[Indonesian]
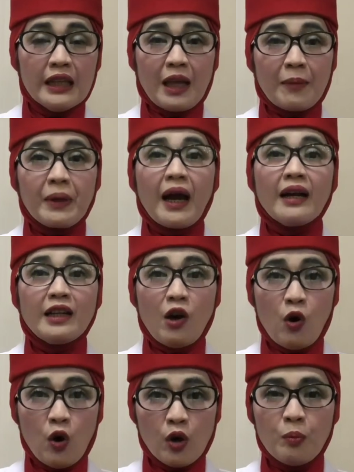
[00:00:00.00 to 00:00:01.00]
Tapi
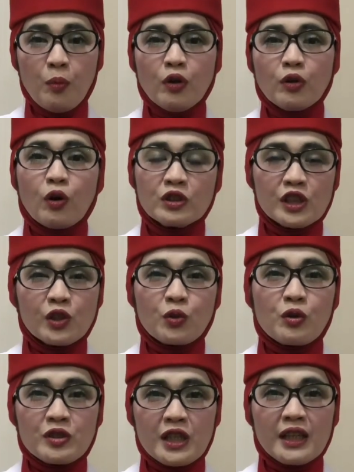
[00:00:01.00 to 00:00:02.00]
ada hormon
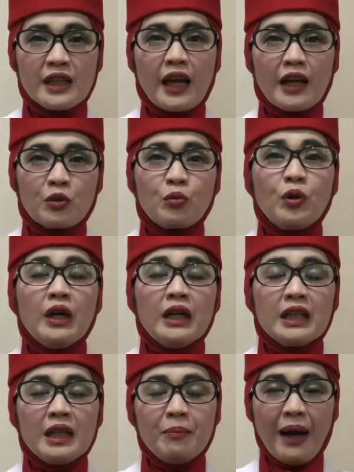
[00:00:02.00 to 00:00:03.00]
oksitosin, yaitu
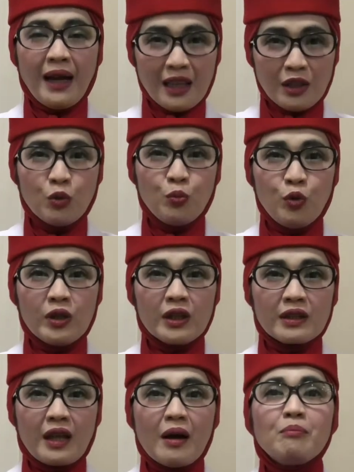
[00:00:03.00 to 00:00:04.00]
di mana tubuh
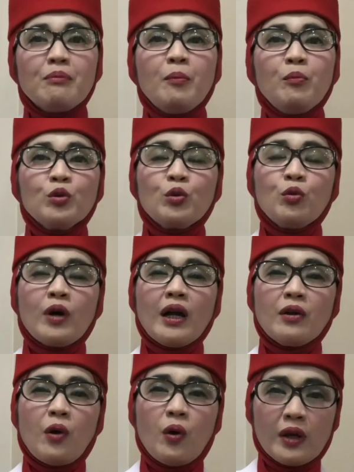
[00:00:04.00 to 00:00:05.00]
kita
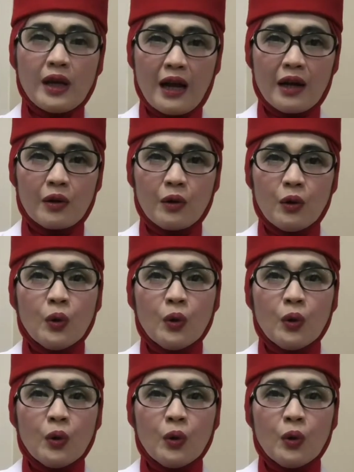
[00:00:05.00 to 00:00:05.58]
membutuhkan orang